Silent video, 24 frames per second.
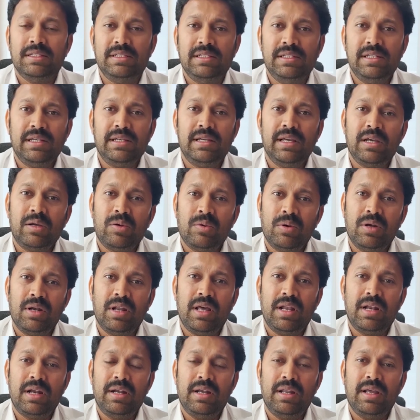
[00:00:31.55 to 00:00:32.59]
జీకే
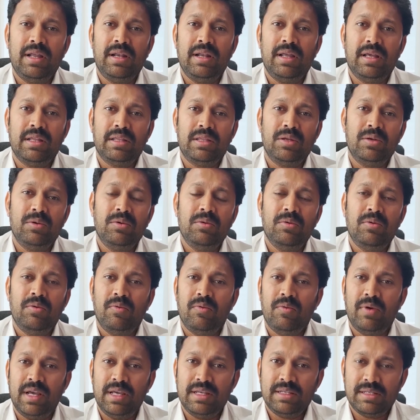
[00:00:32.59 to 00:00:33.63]
కొండారెడ్డి అనే అతను
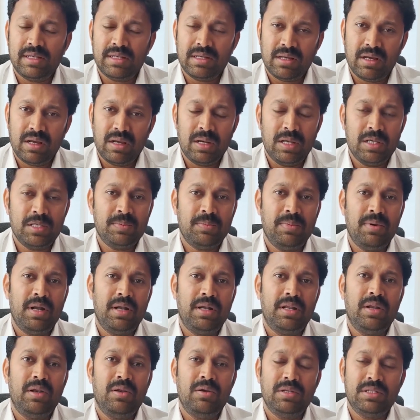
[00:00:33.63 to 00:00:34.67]
వైఎస్ఆర్ కాంగ్రెస్
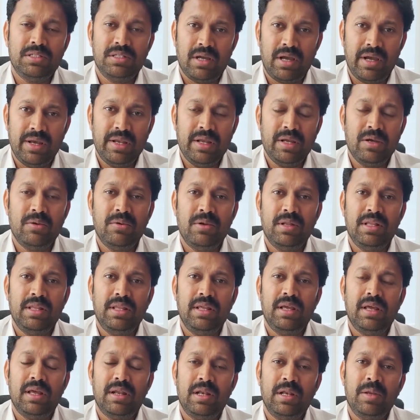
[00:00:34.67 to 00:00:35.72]
పార్టీలో జాయినింగ్
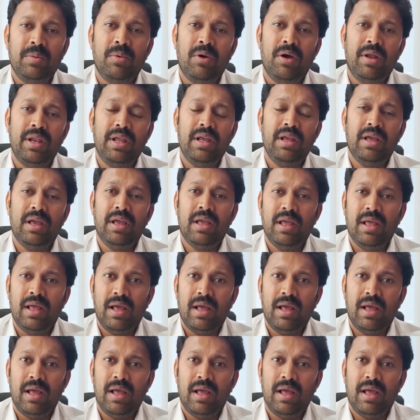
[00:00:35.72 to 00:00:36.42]
ఉంది ఎర్లీ మార్నింగ్